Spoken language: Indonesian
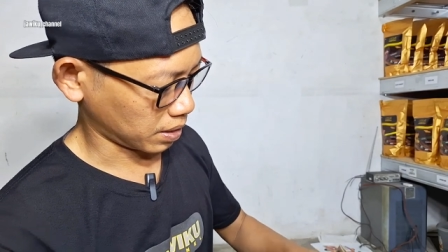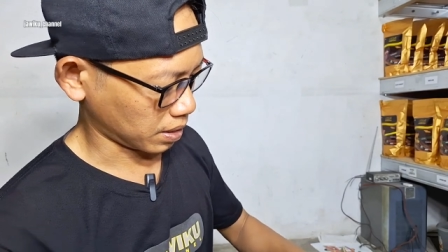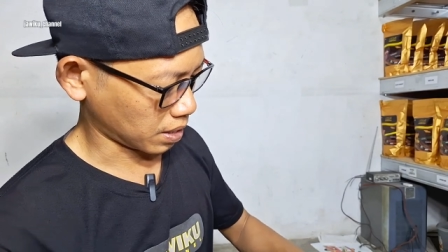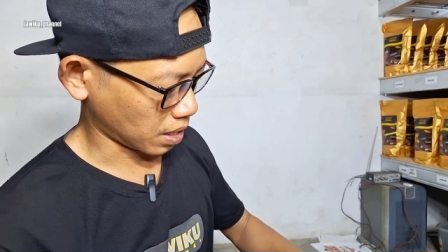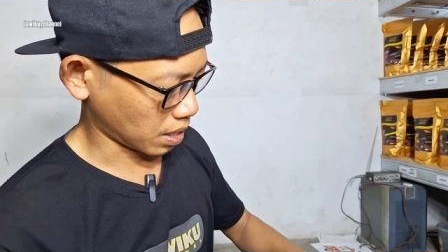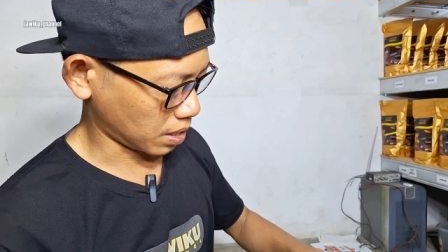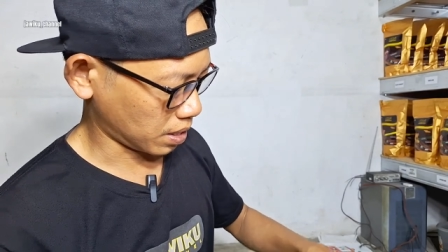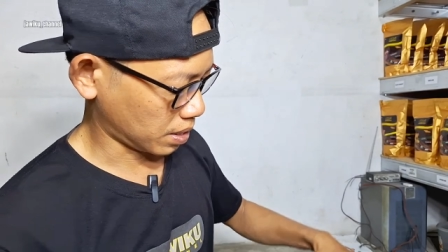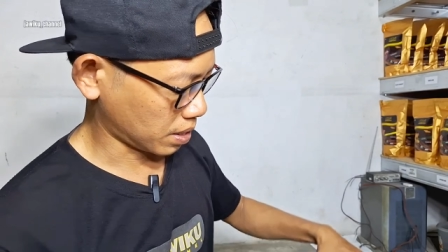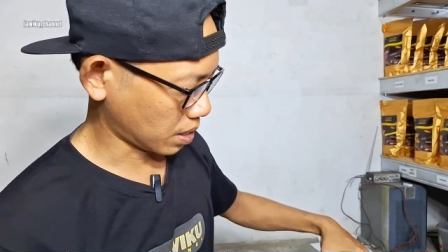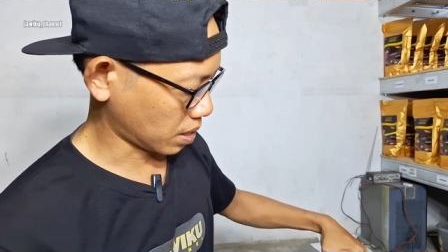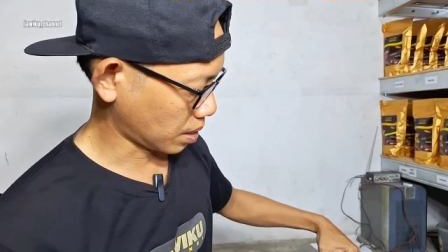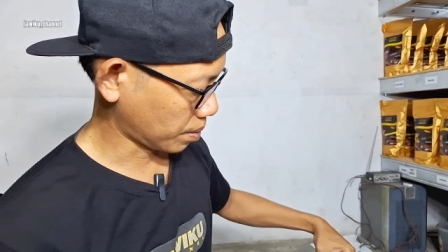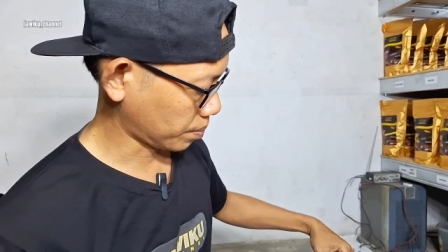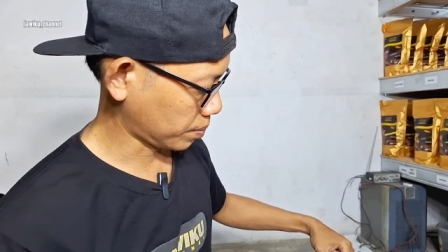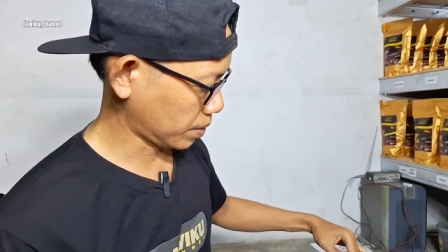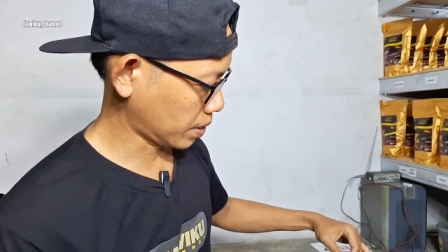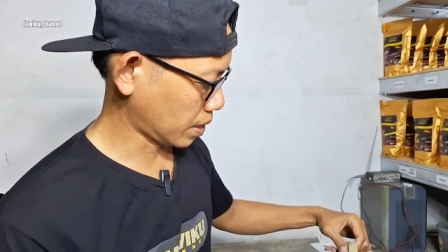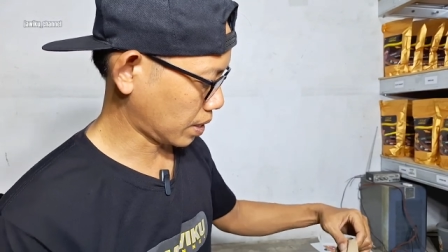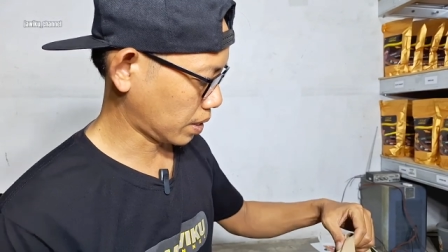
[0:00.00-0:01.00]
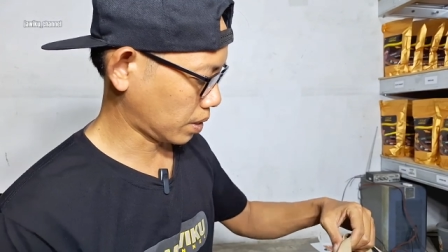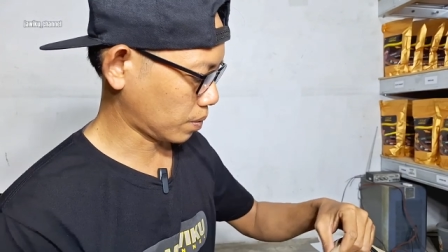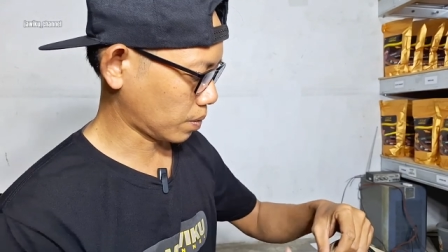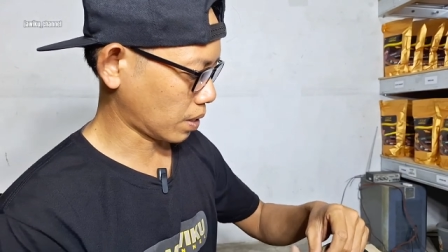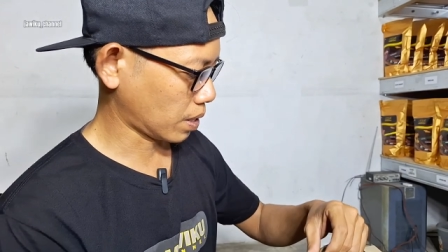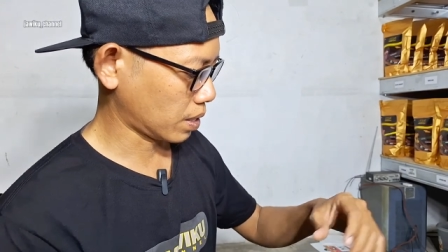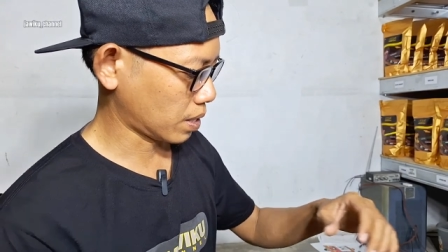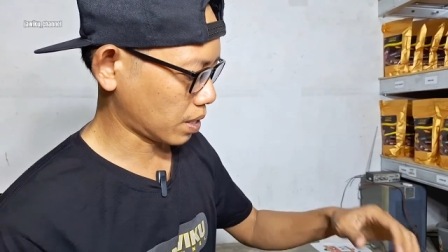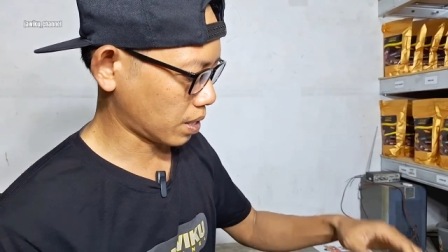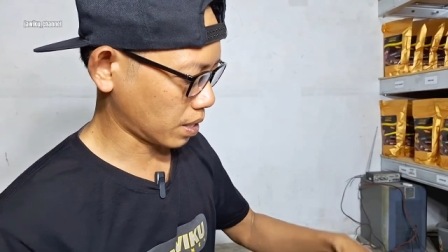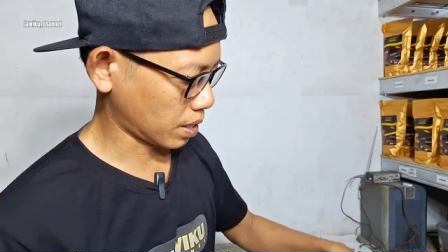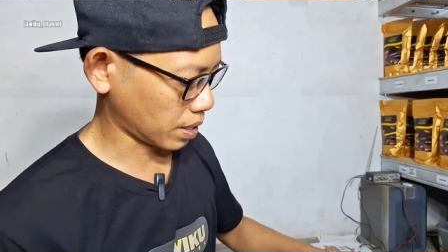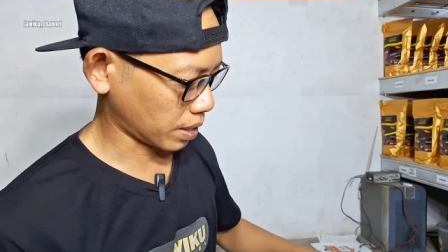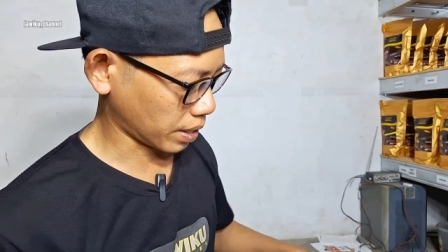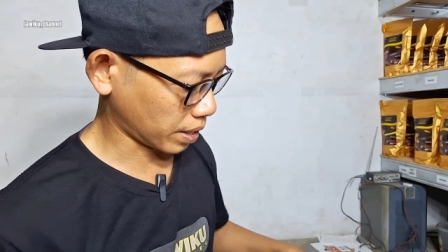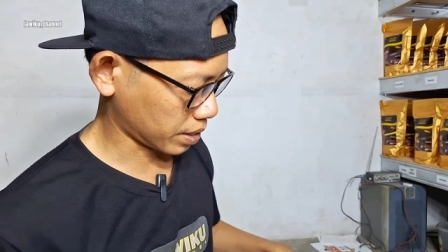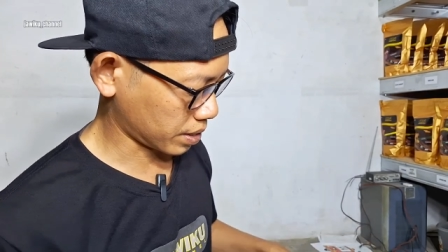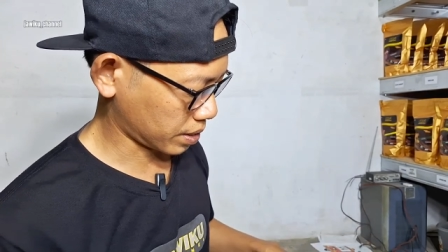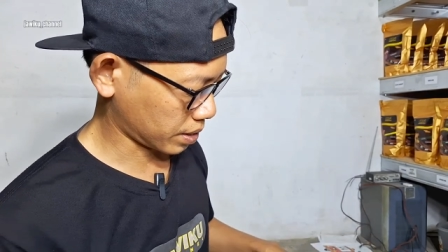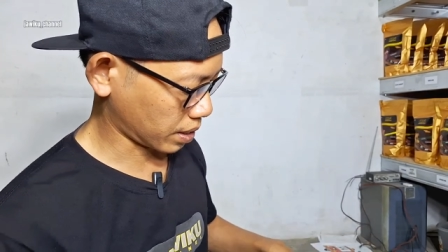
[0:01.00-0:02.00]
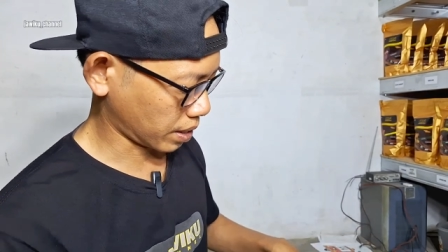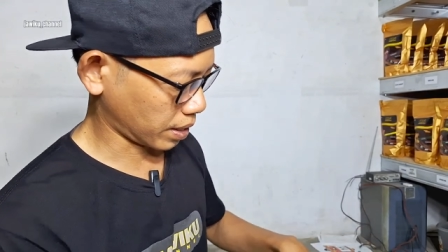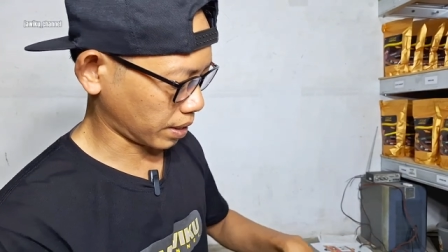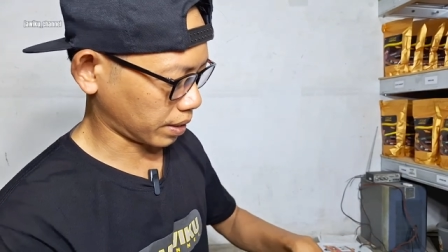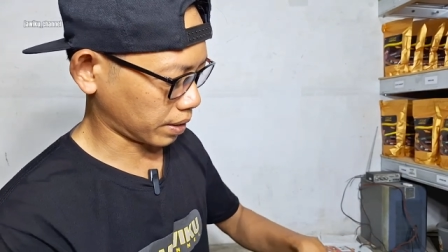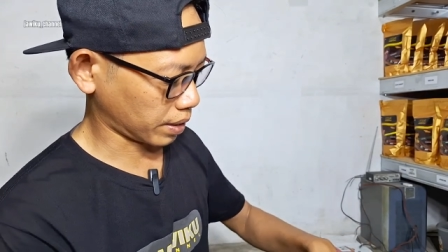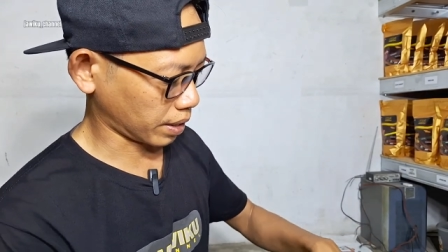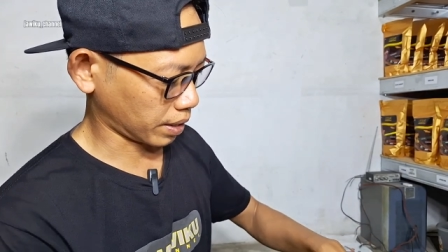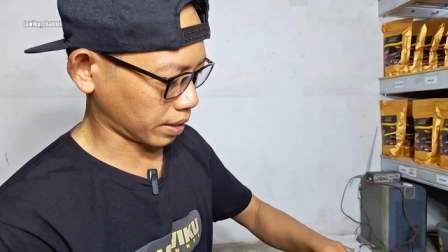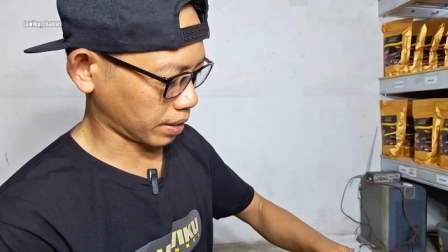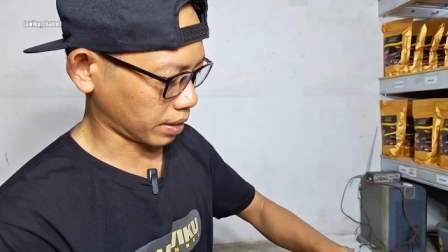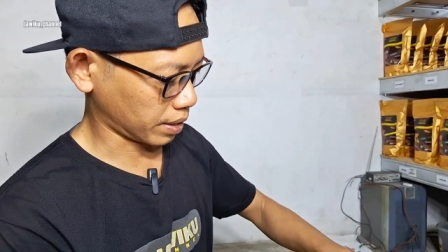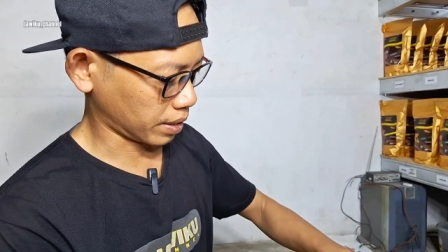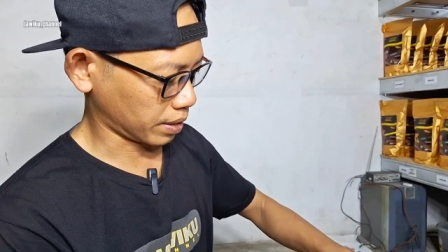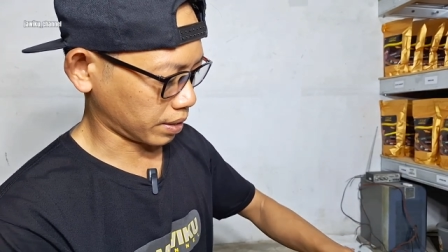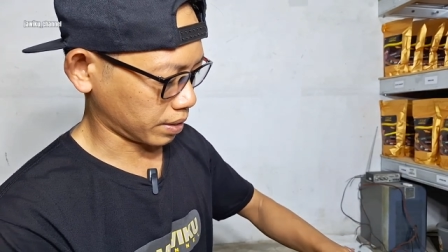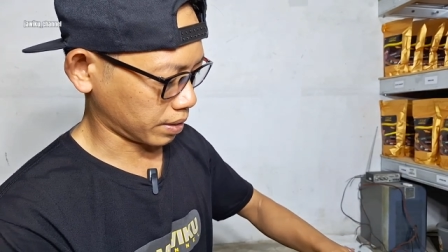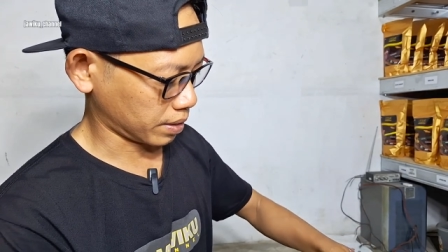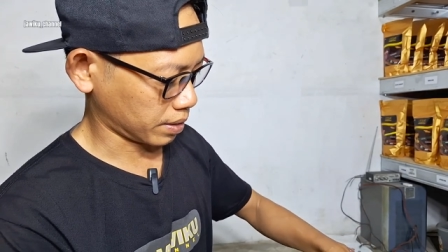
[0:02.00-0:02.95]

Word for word: nah di dalamnya itu ada resleting ya